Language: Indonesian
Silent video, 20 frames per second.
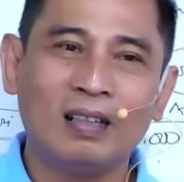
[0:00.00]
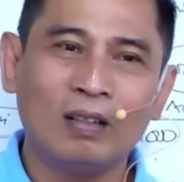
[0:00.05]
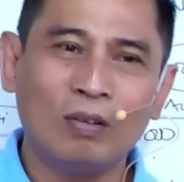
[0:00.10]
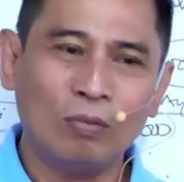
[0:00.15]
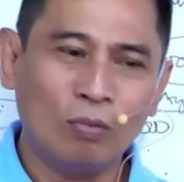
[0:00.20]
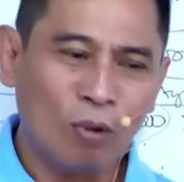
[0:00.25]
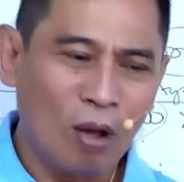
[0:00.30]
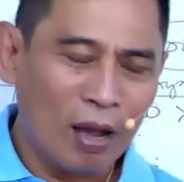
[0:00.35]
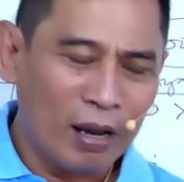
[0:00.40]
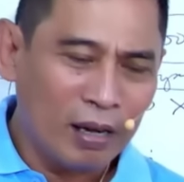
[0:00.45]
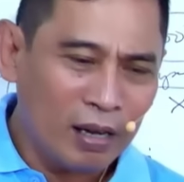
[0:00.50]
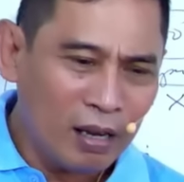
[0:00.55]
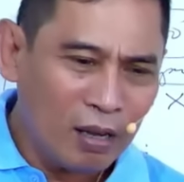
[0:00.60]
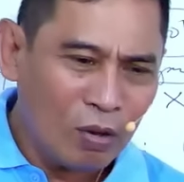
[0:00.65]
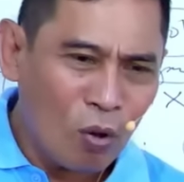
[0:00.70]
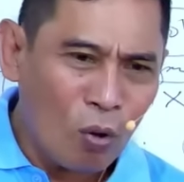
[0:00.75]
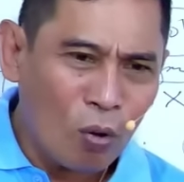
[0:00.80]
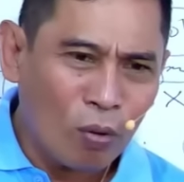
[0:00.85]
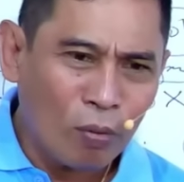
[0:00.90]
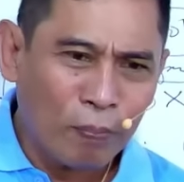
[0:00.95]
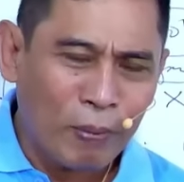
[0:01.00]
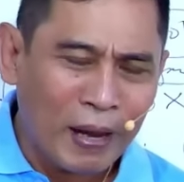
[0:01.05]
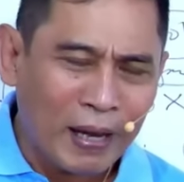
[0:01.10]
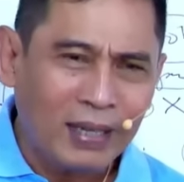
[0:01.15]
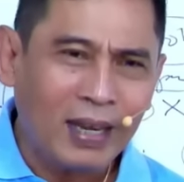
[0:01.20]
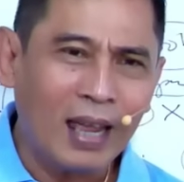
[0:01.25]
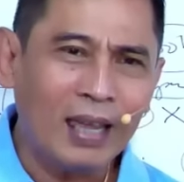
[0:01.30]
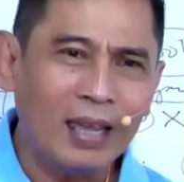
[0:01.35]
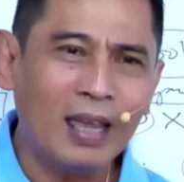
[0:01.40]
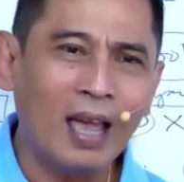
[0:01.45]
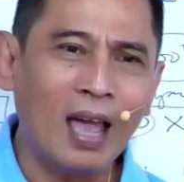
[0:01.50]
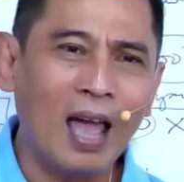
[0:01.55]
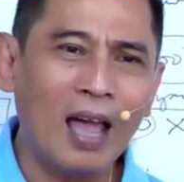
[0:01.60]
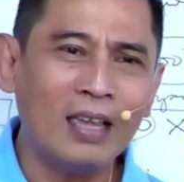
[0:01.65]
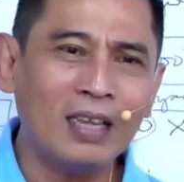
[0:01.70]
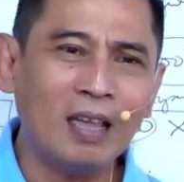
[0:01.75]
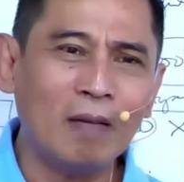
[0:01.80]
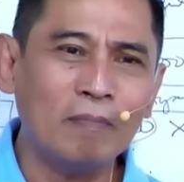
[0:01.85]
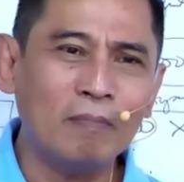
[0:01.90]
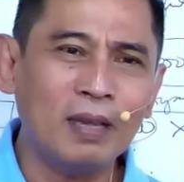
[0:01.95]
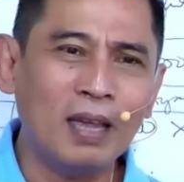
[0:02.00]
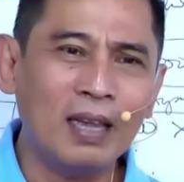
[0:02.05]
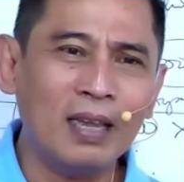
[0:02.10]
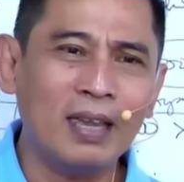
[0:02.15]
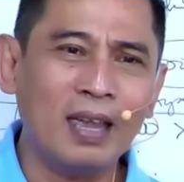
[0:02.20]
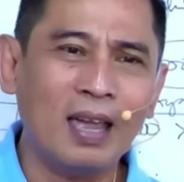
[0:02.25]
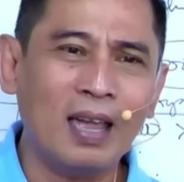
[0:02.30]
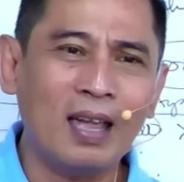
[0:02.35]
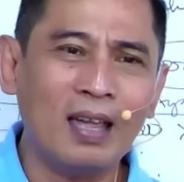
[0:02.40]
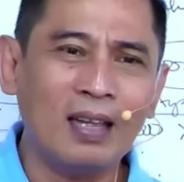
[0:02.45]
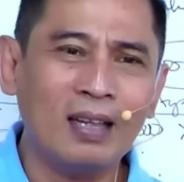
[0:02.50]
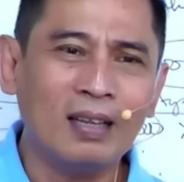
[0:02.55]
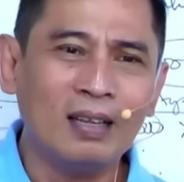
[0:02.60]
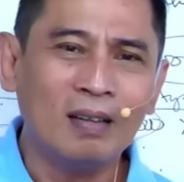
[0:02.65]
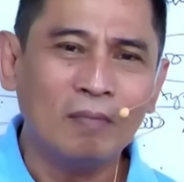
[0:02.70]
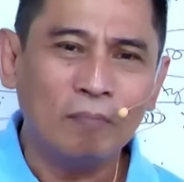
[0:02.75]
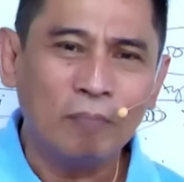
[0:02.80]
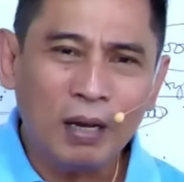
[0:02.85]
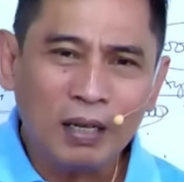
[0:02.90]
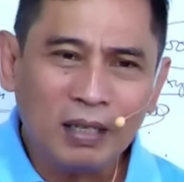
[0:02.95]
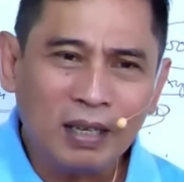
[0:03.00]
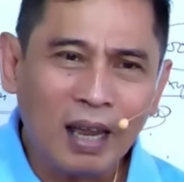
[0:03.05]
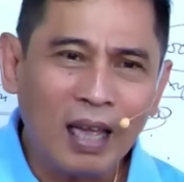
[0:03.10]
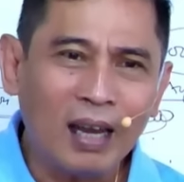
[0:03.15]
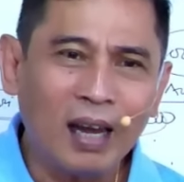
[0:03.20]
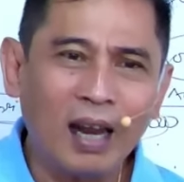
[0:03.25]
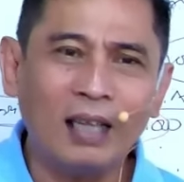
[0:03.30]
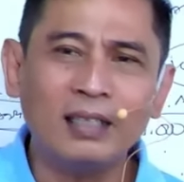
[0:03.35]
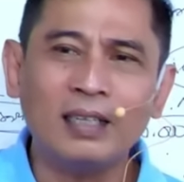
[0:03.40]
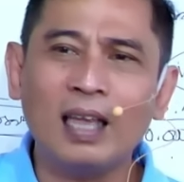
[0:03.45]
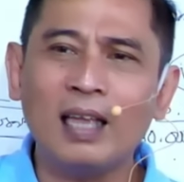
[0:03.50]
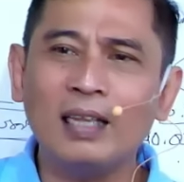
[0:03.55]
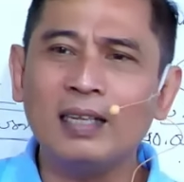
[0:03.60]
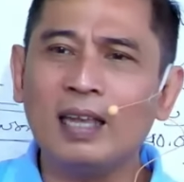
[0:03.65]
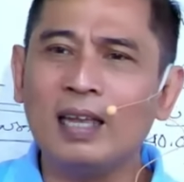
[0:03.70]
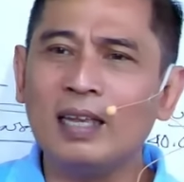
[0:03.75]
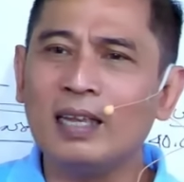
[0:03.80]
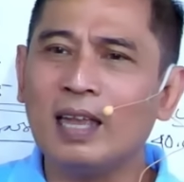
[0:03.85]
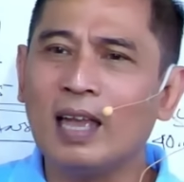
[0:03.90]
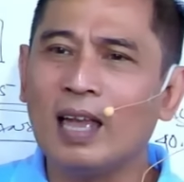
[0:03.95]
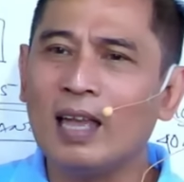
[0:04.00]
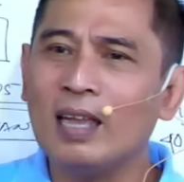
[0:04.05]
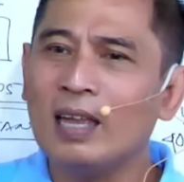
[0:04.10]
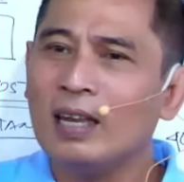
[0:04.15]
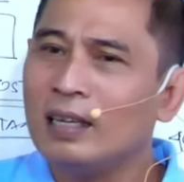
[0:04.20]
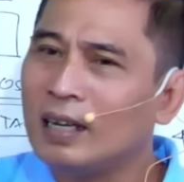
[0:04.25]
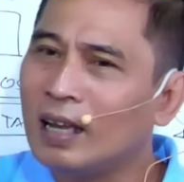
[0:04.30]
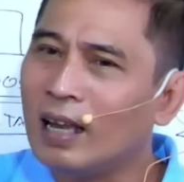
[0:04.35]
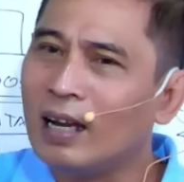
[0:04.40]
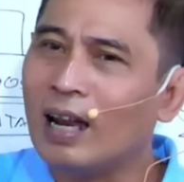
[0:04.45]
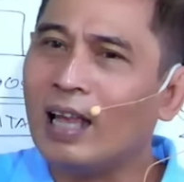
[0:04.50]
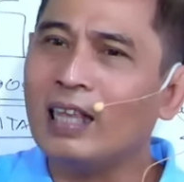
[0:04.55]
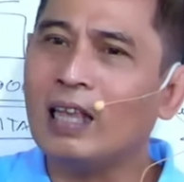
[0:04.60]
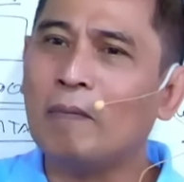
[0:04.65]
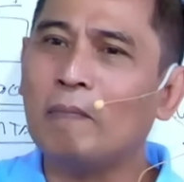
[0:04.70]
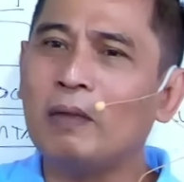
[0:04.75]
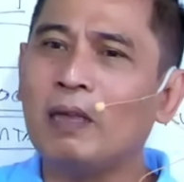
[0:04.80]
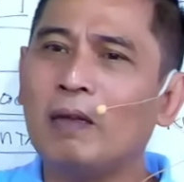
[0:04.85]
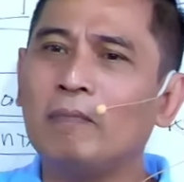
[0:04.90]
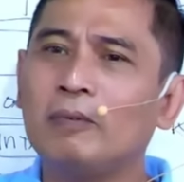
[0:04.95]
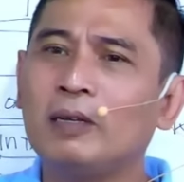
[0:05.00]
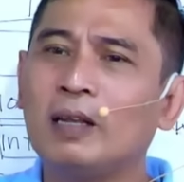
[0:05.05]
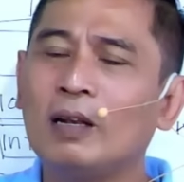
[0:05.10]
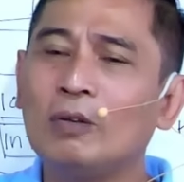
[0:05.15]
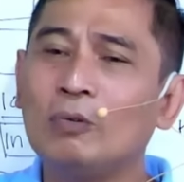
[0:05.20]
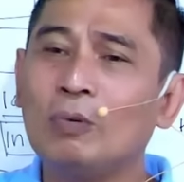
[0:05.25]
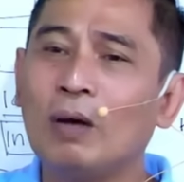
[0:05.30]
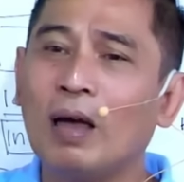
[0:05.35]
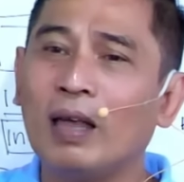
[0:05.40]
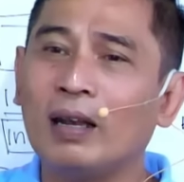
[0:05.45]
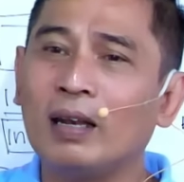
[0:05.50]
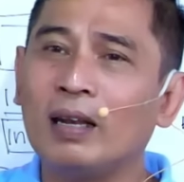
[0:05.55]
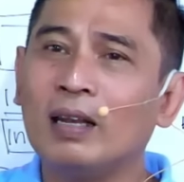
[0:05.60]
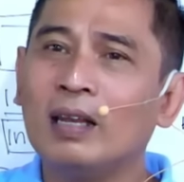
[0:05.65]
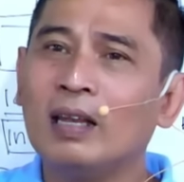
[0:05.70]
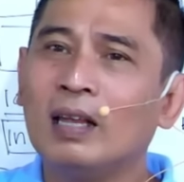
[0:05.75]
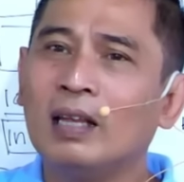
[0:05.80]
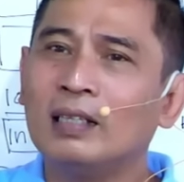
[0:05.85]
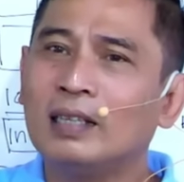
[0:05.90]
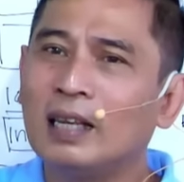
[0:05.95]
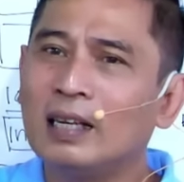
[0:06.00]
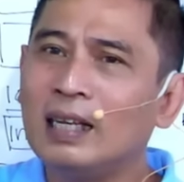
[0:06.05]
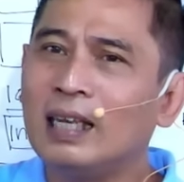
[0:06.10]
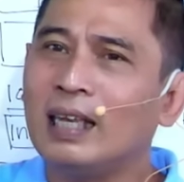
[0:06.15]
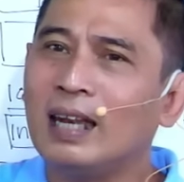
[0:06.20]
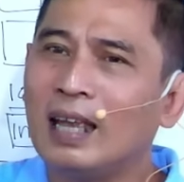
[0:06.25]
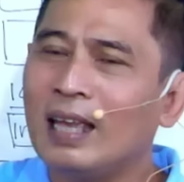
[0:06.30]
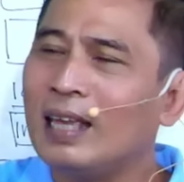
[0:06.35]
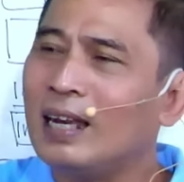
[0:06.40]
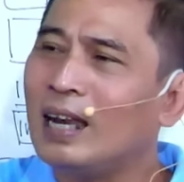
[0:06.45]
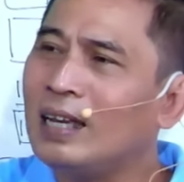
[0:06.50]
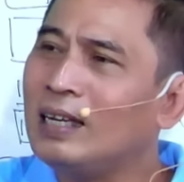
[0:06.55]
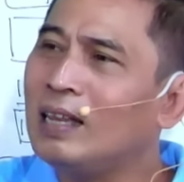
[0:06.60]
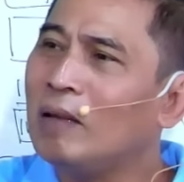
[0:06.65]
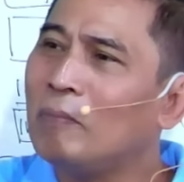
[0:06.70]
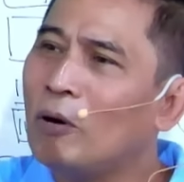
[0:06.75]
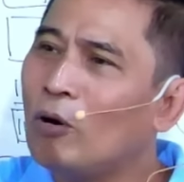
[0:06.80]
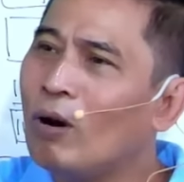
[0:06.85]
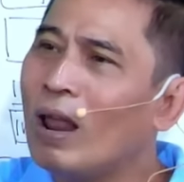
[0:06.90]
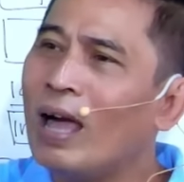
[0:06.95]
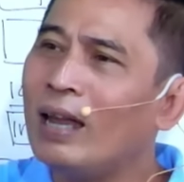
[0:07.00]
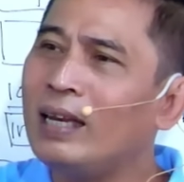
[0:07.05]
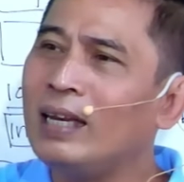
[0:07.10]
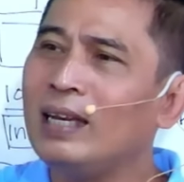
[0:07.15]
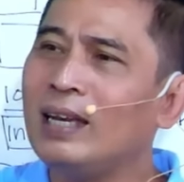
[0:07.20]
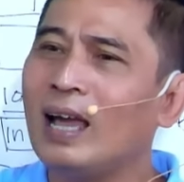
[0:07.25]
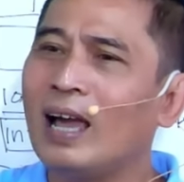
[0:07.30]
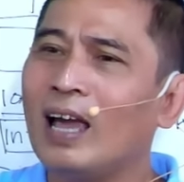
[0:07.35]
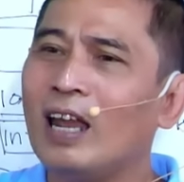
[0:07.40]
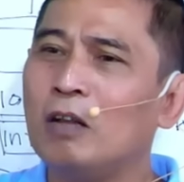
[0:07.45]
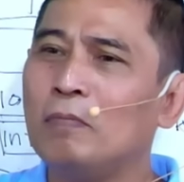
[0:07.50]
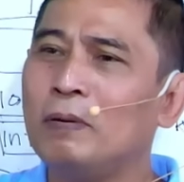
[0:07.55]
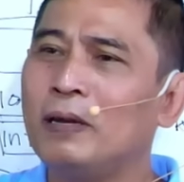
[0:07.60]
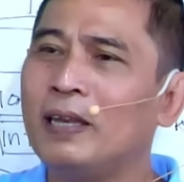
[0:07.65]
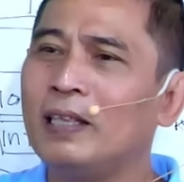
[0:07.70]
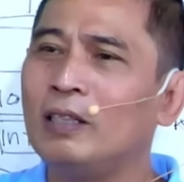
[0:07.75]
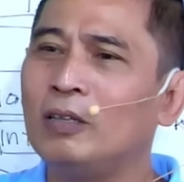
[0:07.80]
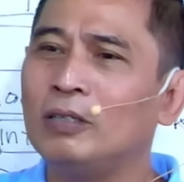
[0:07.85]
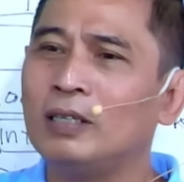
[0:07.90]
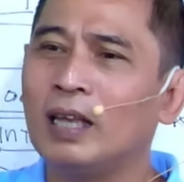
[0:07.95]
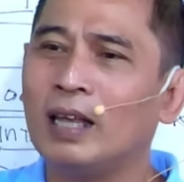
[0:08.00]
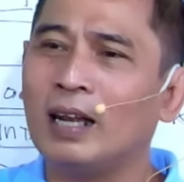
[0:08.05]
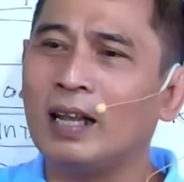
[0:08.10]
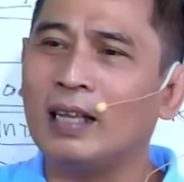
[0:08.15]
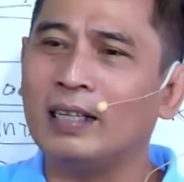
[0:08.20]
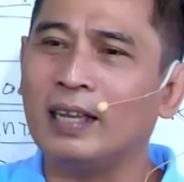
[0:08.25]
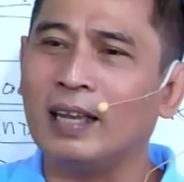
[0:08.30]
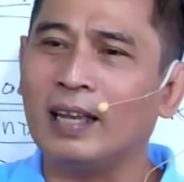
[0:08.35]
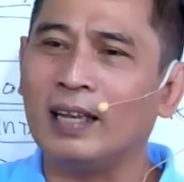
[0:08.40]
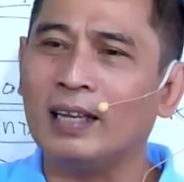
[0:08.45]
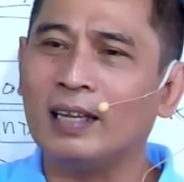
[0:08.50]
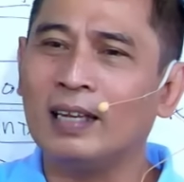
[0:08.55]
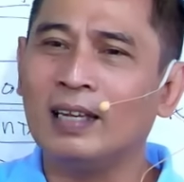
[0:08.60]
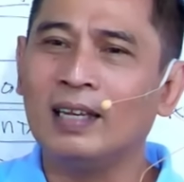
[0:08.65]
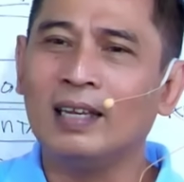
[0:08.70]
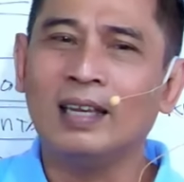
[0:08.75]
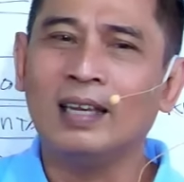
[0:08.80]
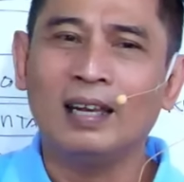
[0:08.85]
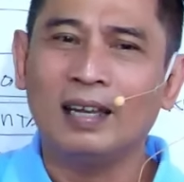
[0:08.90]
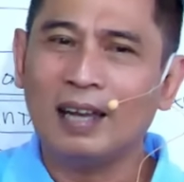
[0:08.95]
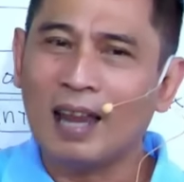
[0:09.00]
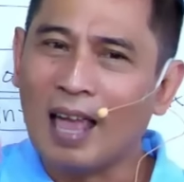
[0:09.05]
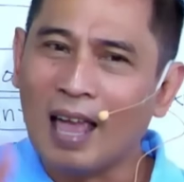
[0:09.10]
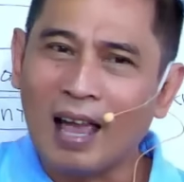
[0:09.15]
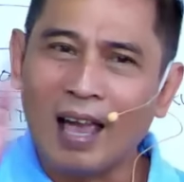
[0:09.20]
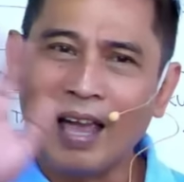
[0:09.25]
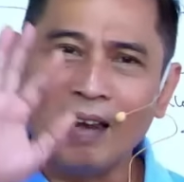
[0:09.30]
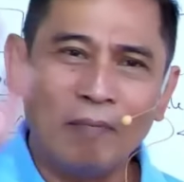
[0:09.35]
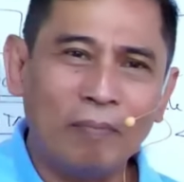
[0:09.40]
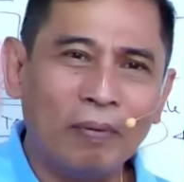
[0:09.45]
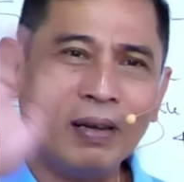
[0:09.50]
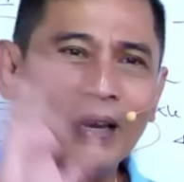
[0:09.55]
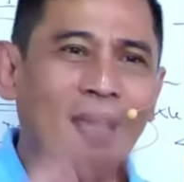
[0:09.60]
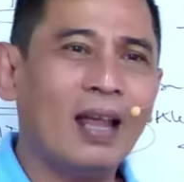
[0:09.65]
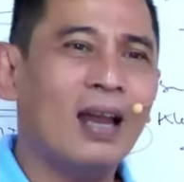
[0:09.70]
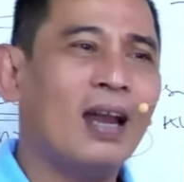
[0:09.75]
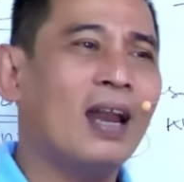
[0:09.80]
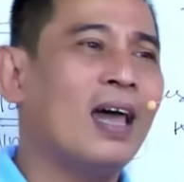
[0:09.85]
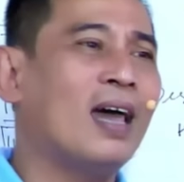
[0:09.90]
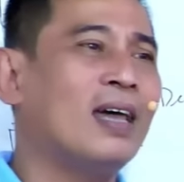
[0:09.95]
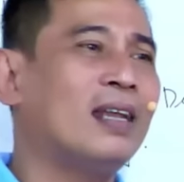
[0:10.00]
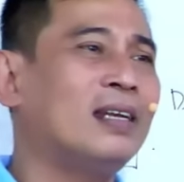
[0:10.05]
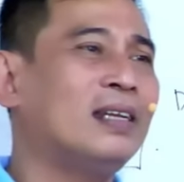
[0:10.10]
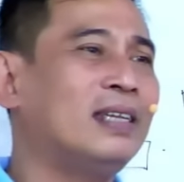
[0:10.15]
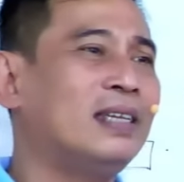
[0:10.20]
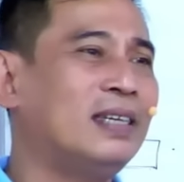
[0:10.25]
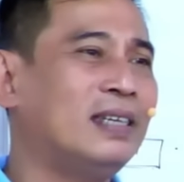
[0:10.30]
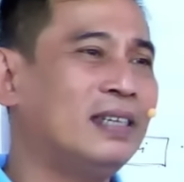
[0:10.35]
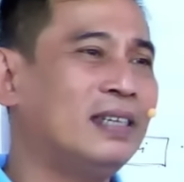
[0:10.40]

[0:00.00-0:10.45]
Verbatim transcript: Wah ini kok beda ya ayamnya ya, beda rasanya ya dengan ayam-ayam di luar. Jadi kira-kira dia mau lari tidak kalau begitu caranya? Tidak akan pernah lari.